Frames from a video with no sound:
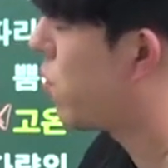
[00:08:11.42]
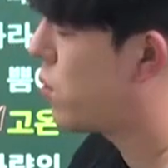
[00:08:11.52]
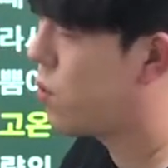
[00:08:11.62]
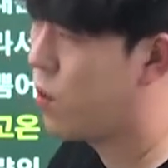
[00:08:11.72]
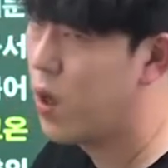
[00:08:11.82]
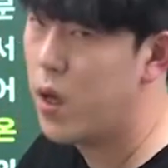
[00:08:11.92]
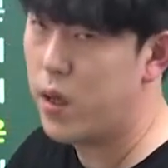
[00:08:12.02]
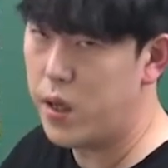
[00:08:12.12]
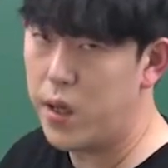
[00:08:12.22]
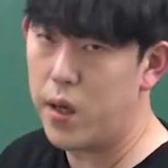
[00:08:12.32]
어쩌고
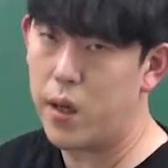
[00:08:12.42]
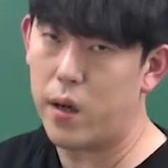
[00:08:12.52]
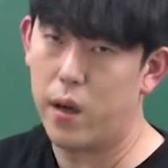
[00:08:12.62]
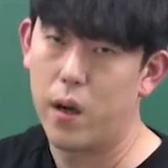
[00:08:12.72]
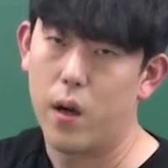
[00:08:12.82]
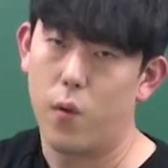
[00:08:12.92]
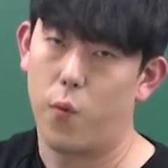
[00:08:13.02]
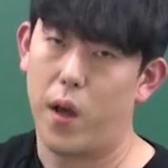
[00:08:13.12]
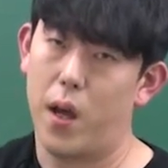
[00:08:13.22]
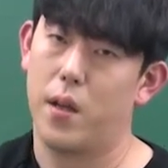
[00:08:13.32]
이 얘기를
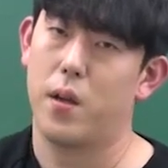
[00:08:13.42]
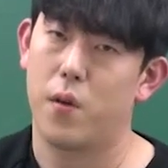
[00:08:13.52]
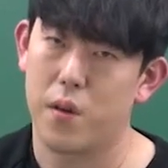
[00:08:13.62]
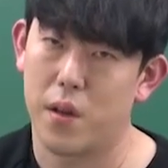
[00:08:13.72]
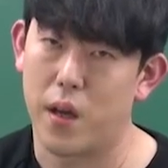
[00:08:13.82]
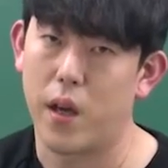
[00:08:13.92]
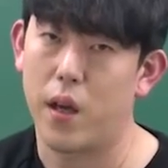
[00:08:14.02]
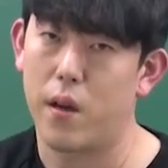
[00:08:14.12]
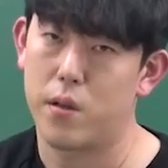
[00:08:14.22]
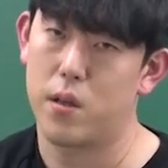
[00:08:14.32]
왜 하는
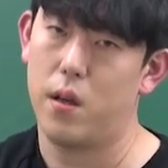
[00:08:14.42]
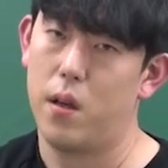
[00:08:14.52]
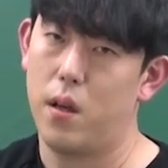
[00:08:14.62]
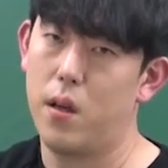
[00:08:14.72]
건데 그치?